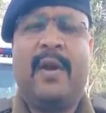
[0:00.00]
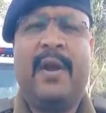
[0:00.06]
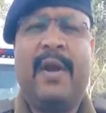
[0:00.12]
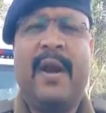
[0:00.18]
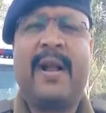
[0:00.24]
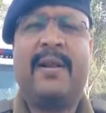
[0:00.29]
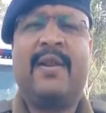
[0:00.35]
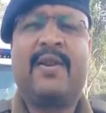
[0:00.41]

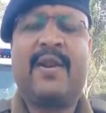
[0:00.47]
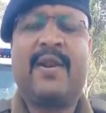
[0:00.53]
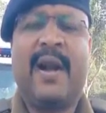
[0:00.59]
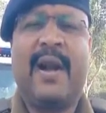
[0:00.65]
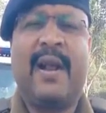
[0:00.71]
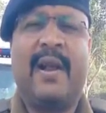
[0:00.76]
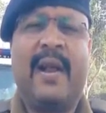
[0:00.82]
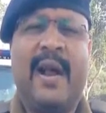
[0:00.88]
की रात
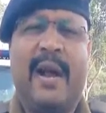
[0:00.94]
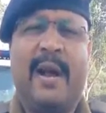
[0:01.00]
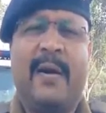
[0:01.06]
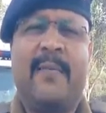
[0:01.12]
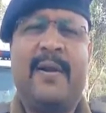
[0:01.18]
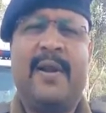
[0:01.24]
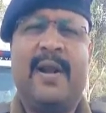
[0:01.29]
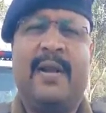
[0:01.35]
साढ़े
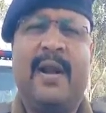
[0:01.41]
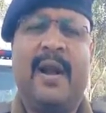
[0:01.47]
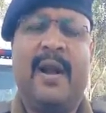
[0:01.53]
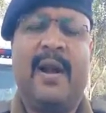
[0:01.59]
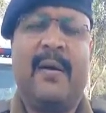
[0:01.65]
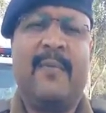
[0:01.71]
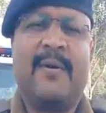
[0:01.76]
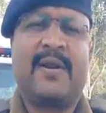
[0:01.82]
ग्यारह बजे
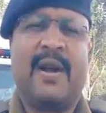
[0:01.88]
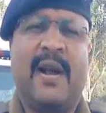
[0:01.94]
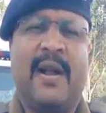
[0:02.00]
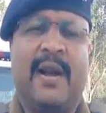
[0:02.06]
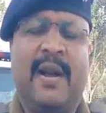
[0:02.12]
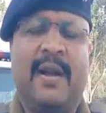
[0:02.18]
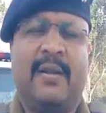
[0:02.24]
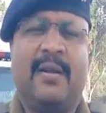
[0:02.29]
थाना
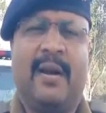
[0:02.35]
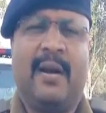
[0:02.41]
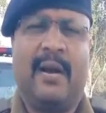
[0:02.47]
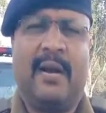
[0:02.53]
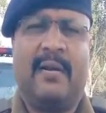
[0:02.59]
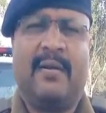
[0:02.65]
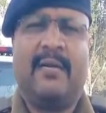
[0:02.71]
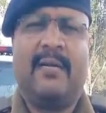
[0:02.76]
बस्खारी
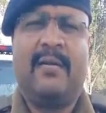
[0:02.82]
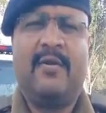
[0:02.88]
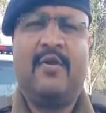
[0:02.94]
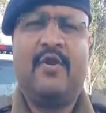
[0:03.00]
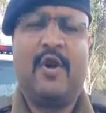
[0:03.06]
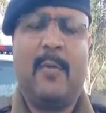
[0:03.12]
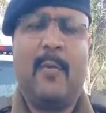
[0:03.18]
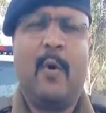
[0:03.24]
अंतर्गत
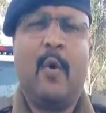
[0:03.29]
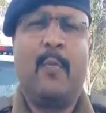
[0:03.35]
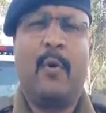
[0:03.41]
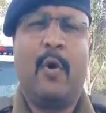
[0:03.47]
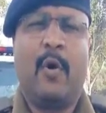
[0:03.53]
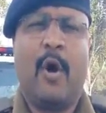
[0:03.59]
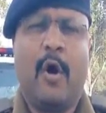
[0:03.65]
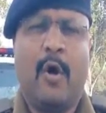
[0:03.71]

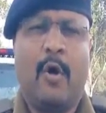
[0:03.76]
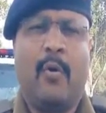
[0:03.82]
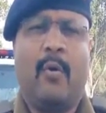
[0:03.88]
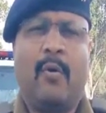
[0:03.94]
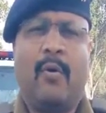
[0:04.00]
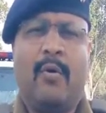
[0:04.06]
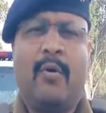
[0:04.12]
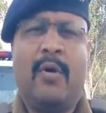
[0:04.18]
जमोपुर
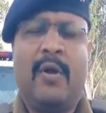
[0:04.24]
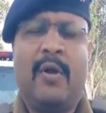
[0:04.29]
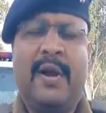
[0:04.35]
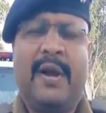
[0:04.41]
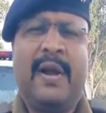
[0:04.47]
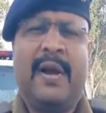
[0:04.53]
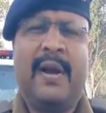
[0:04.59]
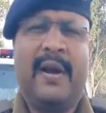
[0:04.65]
गांव
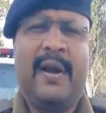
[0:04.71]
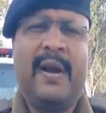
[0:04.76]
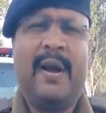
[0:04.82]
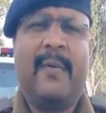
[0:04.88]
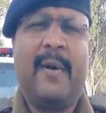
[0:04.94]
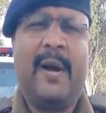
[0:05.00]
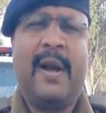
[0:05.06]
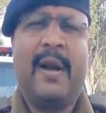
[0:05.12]
के
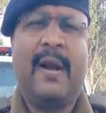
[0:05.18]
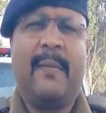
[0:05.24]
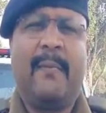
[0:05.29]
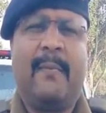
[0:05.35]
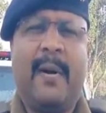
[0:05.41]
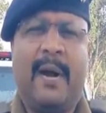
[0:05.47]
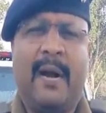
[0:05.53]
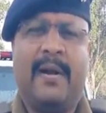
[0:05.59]
रहने वाले
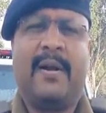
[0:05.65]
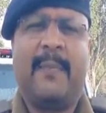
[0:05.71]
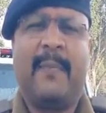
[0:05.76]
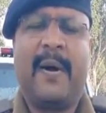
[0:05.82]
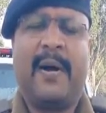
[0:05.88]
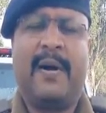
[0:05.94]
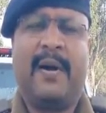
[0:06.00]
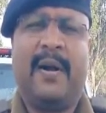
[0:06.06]
मंगल
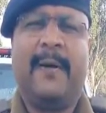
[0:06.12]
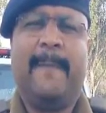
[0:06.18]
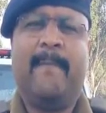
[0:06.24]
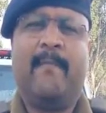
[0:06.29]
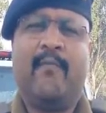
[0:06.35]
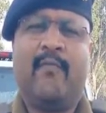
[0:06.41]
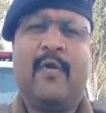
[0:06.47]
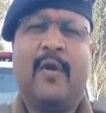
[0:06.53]
त्रिपाठी
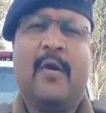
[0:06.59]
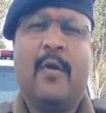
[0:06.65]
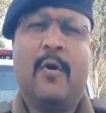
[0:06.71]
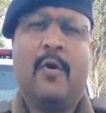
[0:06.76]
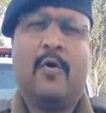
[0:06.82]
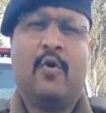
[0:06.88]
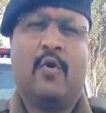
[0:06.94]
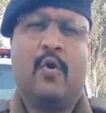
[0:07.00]

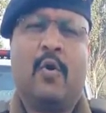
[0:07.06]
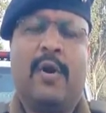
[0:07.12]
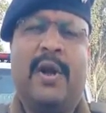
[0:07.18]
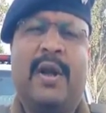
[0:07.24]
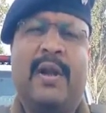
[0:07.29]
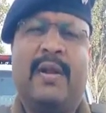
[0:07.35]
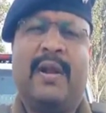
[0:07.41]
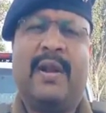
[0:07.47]
जो
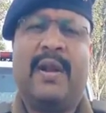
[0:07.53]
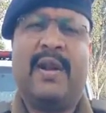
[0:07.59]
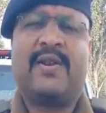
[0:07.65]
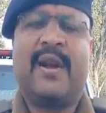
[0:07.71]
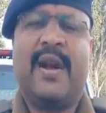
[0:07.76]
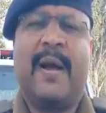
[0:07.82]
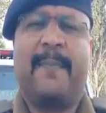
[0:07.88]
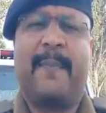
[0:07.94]
कि
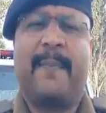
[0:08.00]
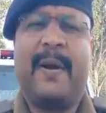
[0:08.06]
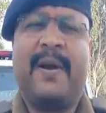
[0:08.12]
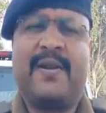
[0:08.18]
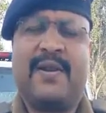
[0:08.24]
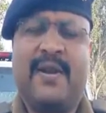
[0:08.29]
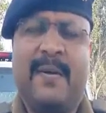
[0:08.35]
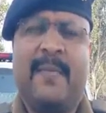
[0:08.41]
अत्यधिक शराब
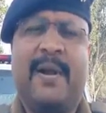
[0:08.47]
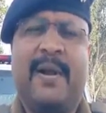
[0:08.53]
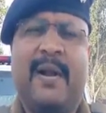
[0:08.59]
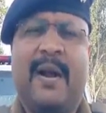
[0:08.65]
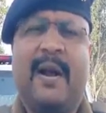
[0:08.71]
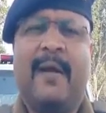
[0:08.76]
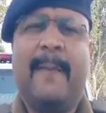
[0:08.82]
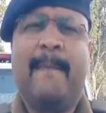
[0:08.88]
के नशे में
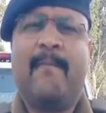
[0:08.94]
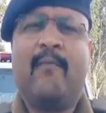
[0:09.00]
था